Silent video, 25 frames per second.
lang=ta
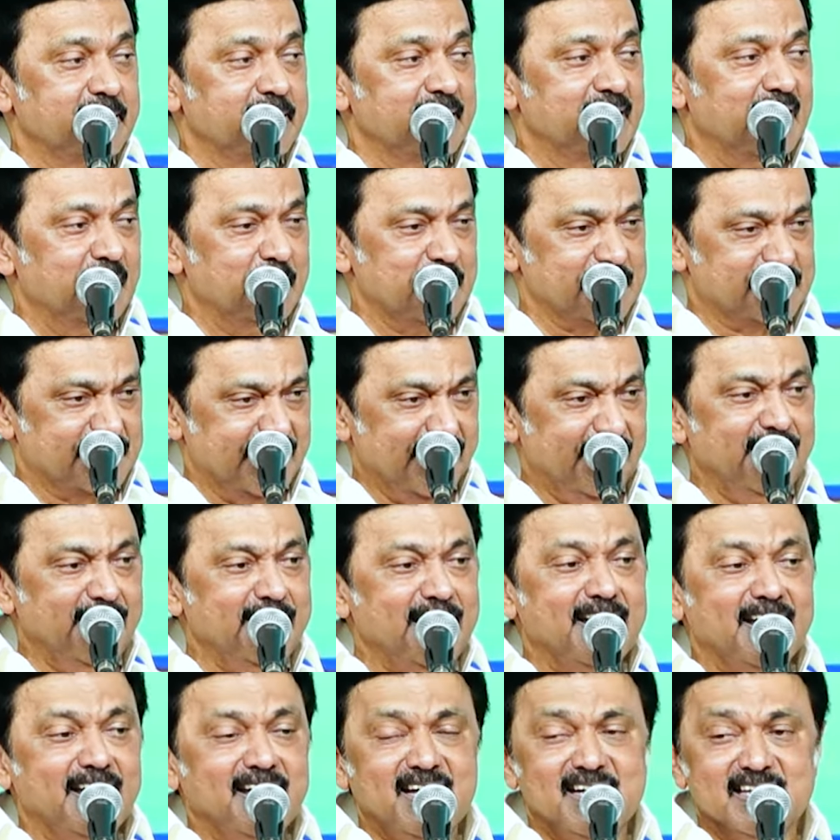நம்ம
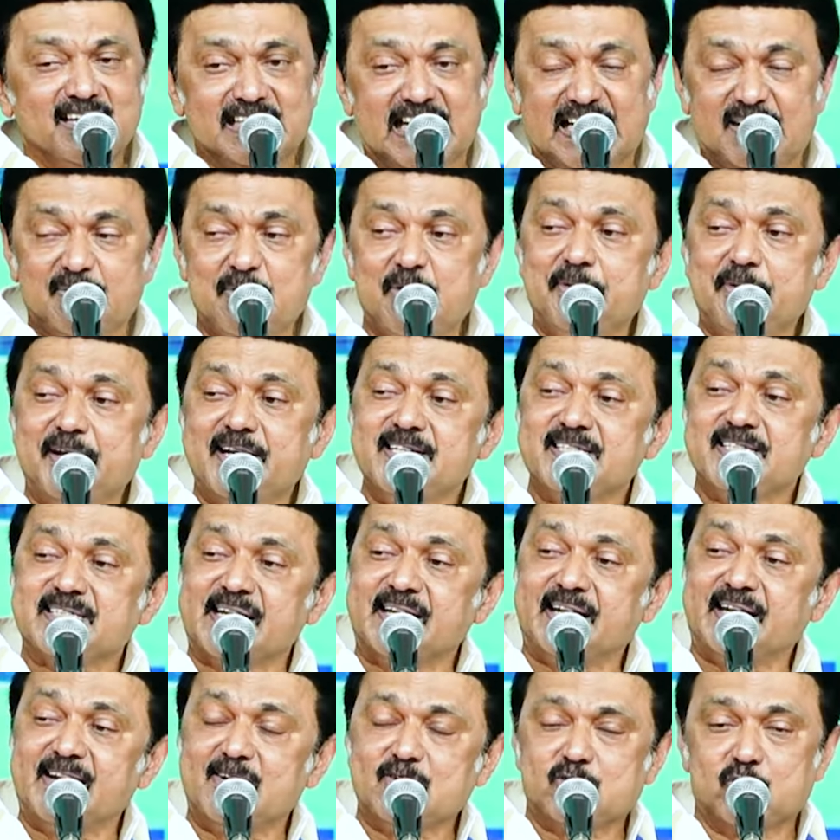சென்னையை தர்மமிகு
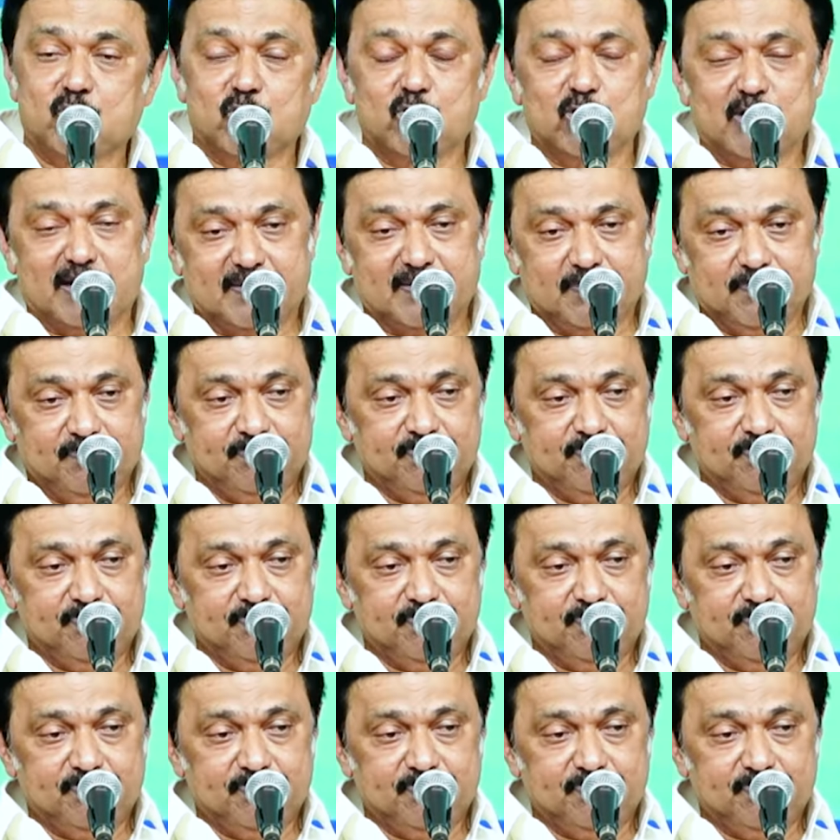சென்னைன்னு சொல்லுவார்